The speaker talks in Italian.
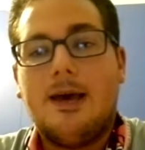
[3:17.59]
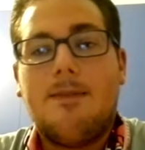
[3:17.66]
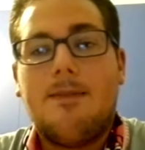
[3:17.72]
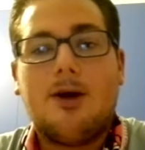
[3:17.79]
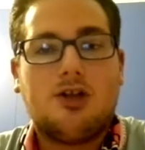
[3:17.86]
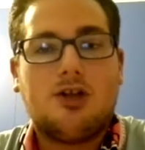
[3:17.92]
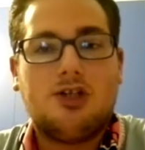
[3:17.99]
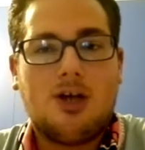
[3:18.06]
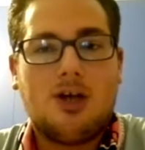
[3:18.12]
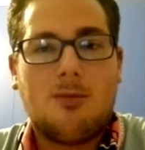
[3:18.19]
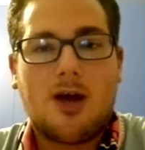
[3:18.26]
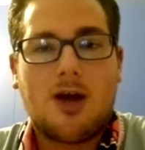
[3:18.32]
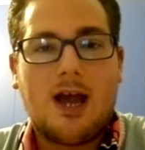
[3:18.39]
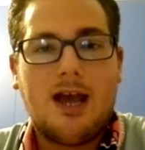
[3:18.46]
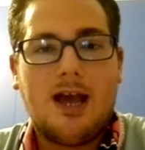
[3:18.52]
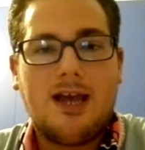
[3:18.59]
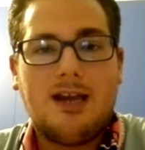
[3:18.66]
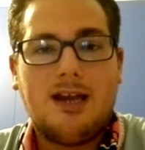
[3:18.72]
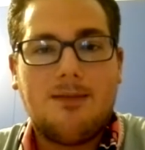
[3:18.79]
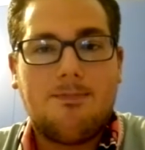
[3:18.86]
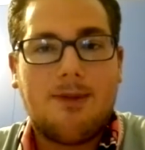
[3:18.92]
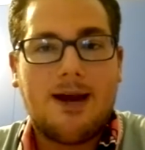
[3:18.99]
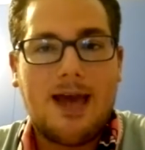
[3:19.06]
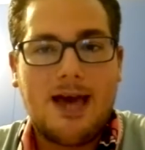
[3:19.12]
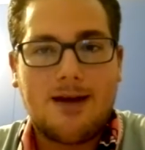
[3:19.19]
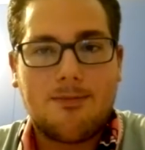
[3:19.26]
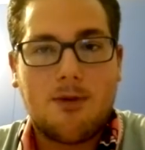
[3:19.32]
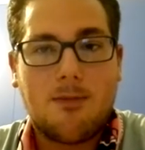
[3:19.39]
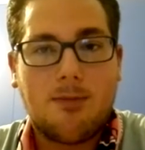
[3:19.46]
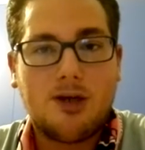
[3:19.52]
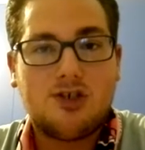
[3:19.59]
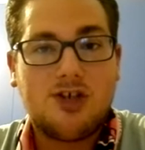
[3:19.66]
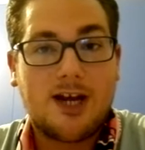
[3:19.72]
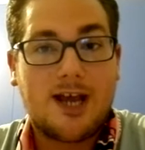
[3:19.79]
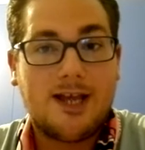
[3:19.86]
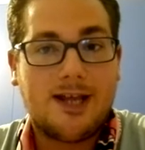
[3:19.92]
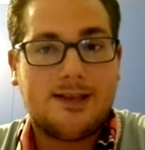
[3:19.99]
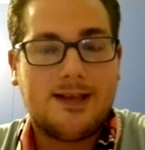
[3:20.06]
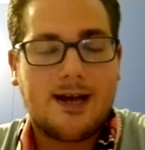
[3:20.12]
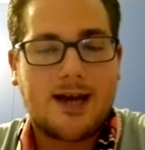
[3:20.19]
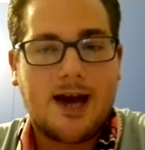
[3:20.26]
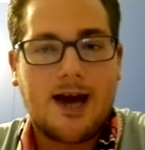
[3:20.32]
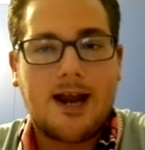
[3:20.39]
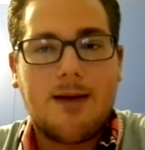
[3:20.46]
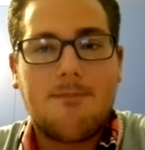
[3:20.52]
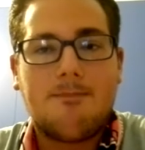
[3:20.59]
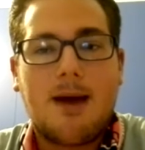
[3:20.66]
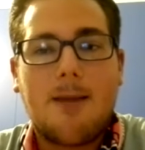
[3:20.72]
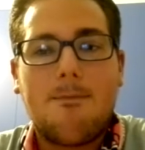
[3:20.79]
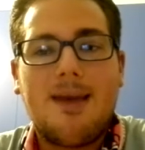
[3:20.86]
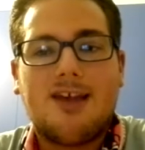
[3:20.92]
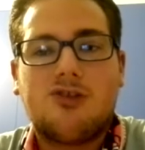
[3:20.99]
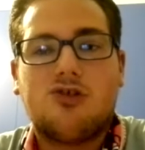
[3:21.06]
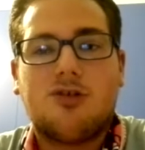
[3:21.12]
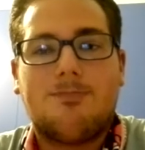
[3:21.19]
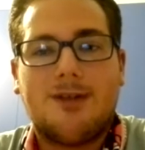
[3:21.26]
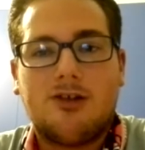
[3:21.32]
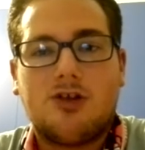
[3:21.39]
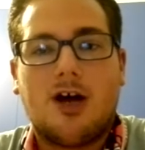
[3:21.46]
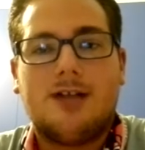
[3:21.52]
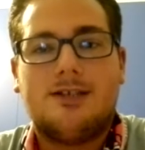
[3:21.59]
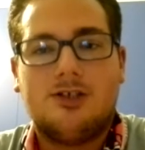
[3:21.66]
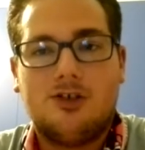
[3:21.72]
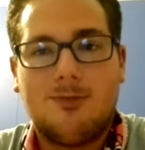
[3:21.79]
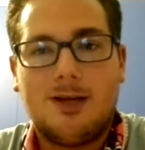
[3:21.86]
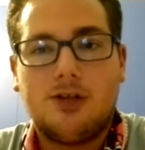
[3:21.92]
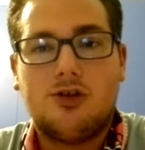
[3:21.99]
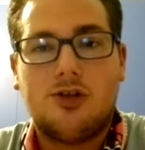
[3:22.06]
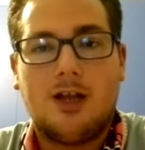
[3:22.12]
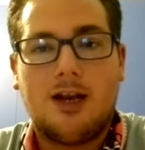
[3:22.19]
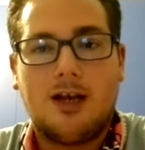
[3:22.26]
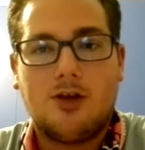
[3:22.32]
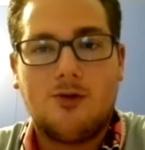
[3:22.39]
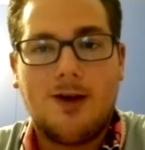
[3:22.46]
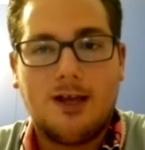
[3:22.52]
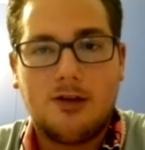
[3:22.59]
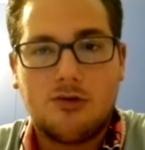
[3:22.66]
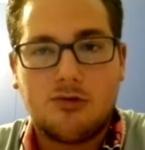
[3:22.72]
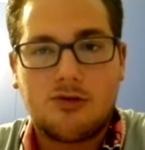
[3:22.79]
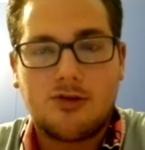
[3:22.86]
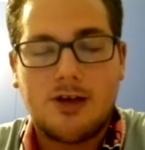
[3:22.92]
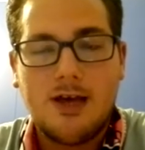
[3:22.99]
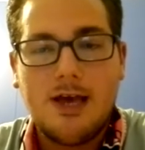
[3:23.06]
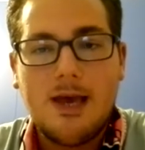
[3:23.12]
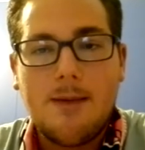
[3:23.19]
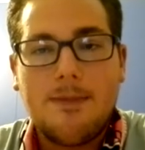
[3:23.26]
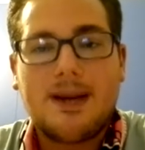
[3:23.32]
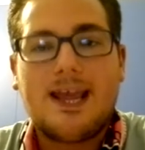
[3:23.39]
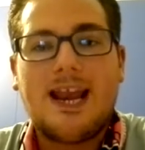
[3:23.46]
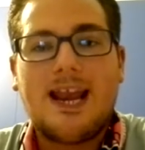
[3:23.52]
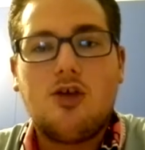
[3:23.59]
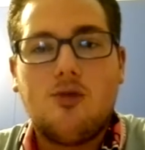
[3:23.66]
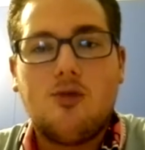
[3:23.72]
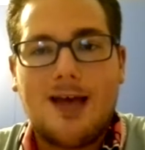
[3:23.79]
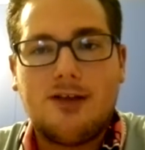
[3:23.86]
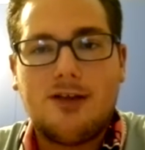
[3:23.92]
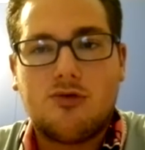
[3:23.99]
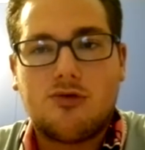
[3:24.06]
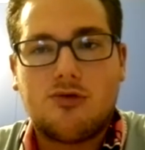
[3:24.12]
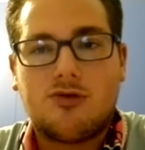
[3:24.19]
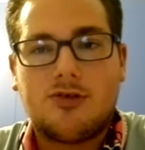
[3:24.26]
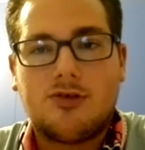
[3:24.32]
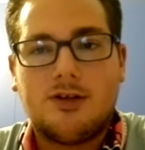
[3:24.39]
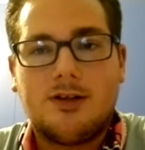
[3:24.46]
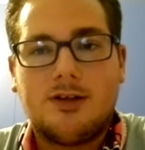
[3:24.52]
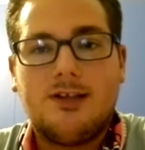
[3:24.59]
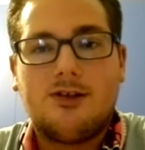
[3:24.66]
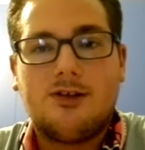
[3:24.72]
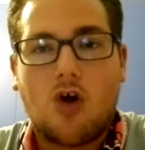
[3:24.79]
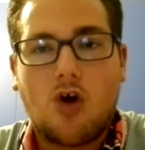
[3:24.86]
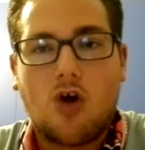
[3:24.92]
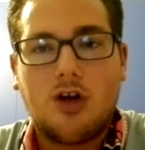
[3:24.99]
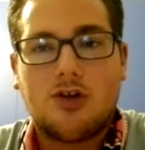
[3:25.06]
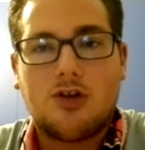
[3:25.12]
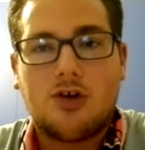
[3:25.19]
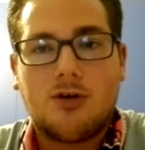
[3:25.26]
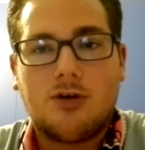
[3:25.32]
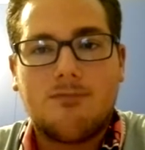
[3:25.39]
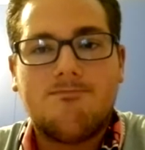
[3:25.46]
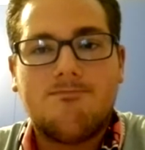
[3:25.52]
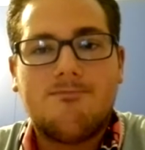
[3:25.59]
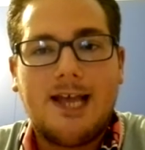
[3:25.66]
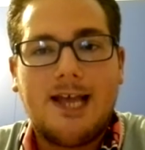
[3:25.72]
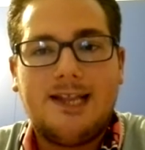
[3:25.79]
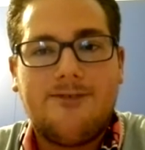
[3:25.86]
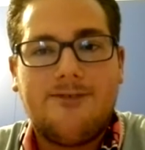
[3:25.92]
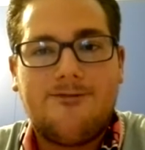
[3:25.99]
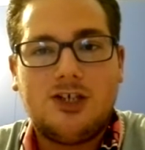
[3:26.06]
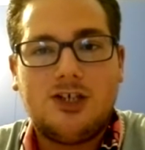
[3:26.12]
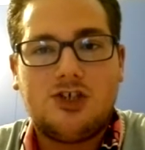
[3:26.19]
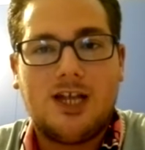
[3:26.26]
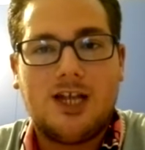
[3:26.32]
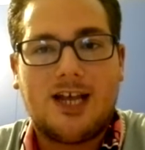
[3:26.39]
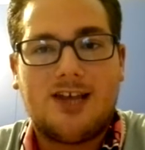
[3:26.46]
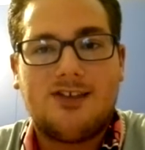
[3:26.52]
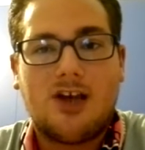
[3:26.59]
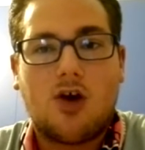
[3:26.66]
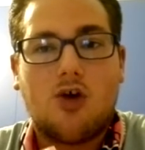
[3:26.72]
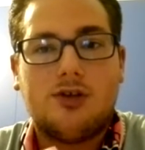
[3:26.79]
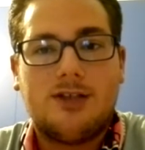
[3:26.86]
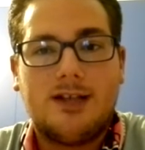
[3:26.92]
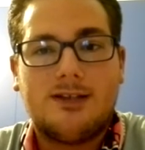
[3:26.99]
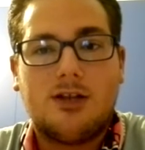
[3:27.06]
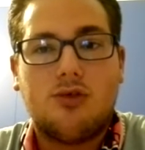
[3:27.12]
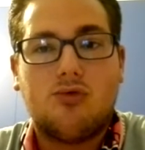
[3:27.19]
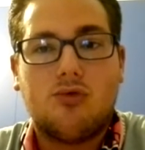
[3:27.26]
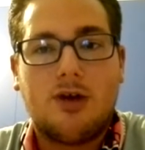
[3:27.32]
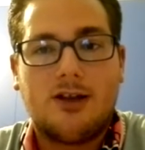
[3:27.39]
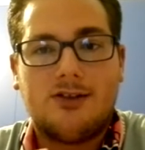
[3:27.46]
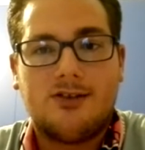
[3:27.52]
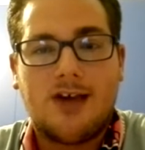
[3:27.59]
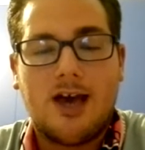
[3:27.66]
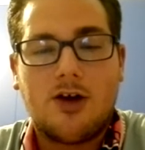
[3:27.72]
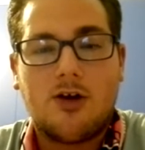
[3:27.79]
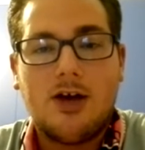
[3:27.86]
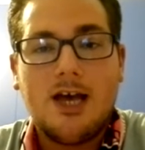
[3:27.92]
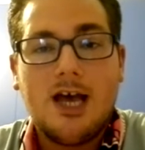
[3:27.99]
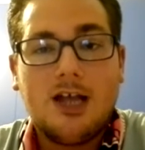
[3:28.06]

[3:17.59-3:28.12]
però diciamo che il Palermo poi cerca di attaccare, ma a me ha sorpreso l'atteggiamento della Juventus, perché la Juventus di solito è difficile che si accontenta di un 1-0,